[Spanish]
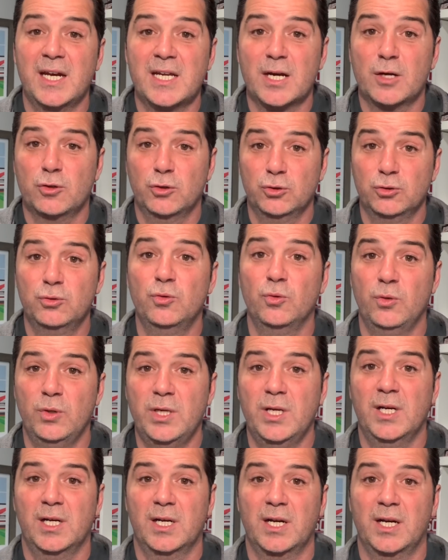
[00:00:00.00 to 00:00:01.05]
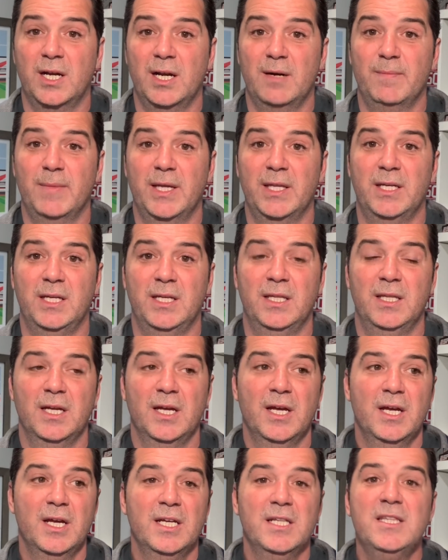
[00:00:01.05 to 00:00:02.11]
y a construir el Real Madrid
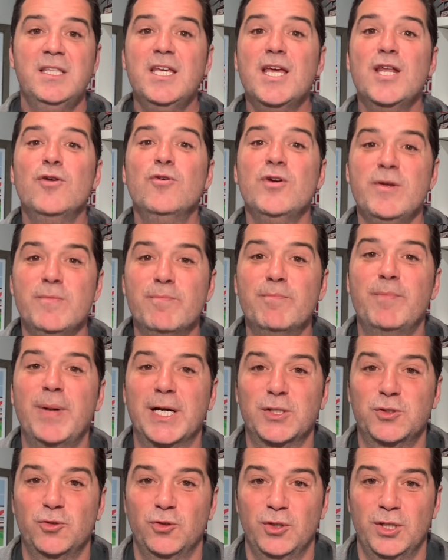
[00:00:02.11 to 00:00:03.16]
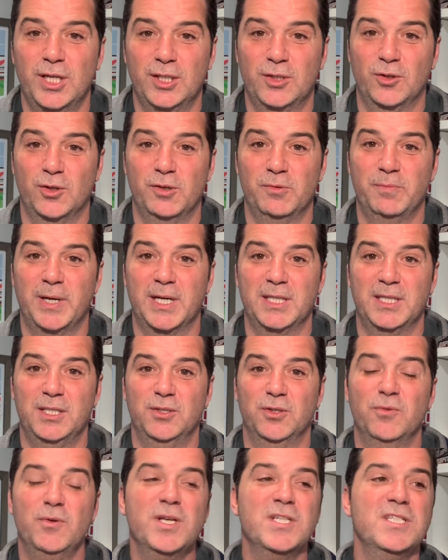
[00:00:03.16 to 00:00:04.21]
tiene un impacto directo en el
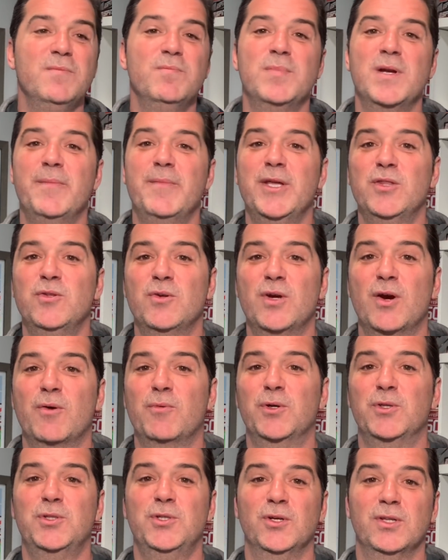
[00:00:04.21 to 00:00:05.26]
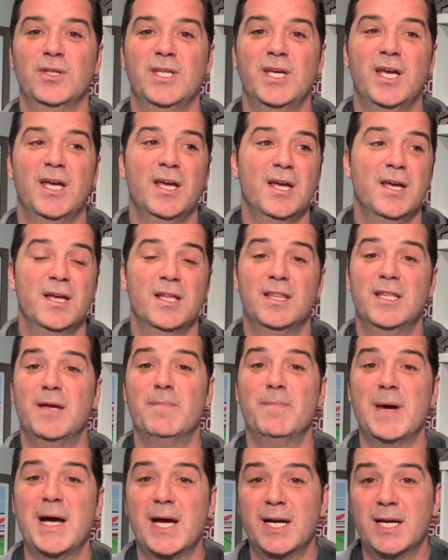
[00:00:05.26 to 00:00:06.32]
partido. No es simplemente una cuestión de,
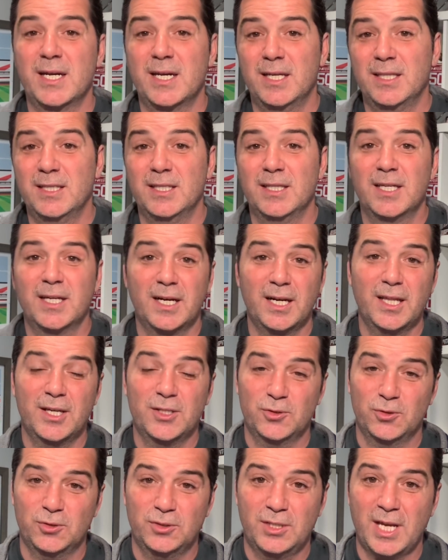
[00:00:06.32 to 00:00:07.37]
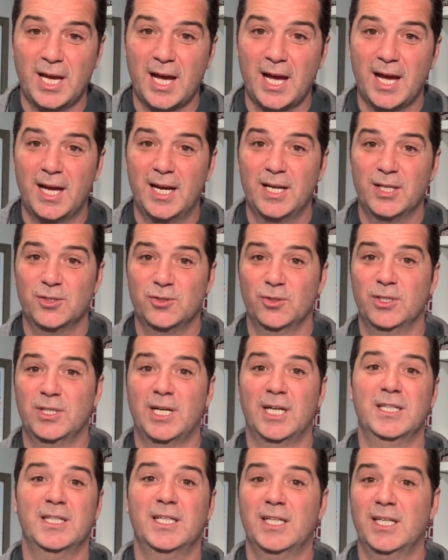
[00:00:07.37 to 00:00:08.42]
marketing, de redes sociales o de
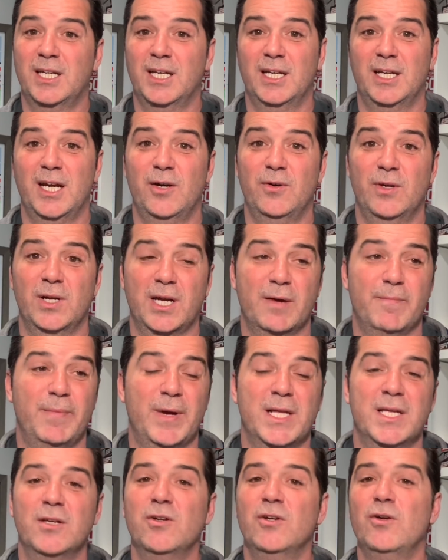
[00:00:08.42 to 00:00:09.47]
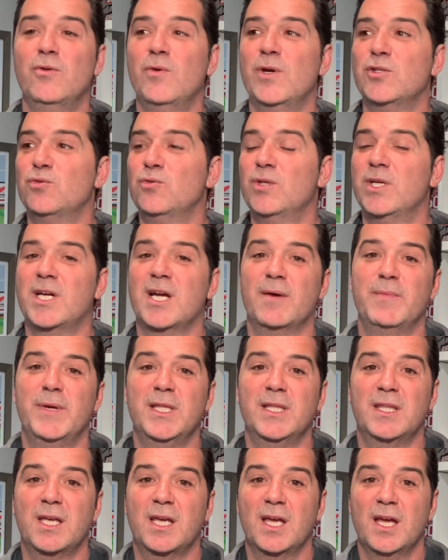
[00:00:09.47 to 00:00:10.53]
tratar de generar una campaña. No, es
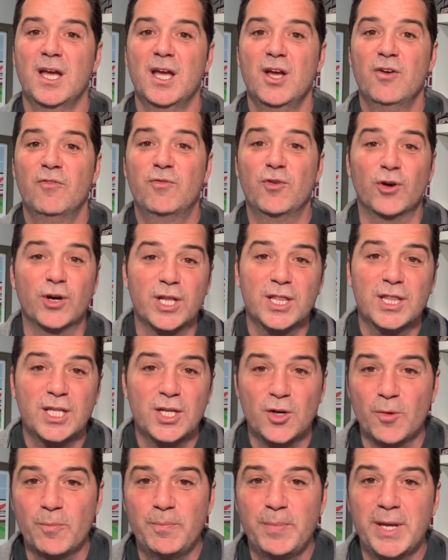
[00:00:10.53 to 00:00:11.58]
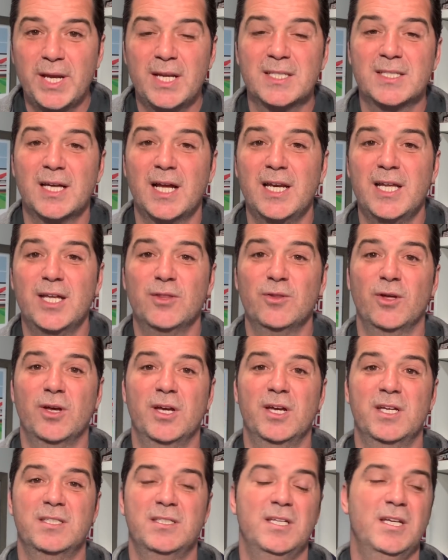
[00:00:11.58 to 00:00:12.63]
únicamente Florentino Pérez saliendo a
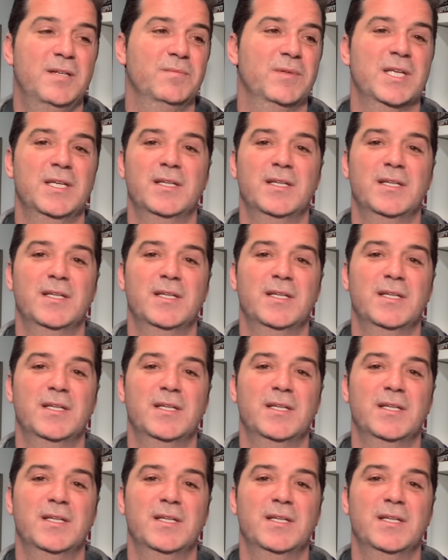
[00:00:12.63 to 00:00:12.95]
decir,